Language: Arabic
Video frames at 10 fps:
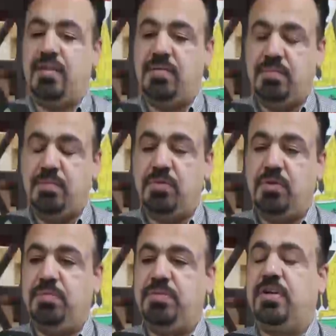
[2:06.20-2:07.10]
هذا
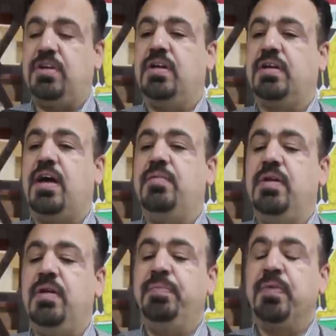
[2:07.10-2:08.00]
الموضوع بشكل
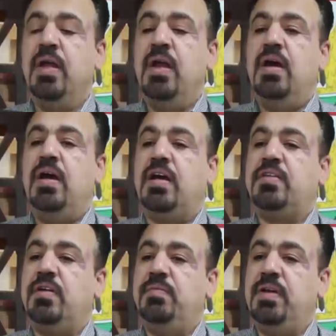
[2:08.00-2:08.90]
كامل
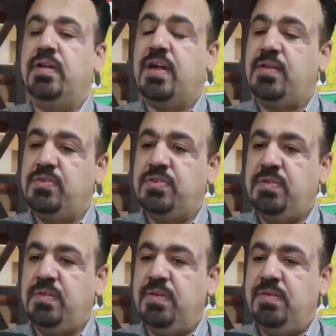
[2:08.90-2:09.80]
اكثر من 73%
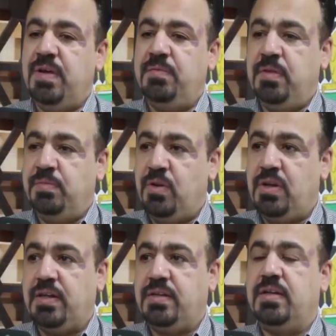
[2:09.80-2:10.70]
من
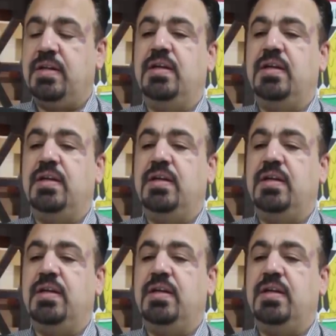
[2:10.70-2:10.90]
المولد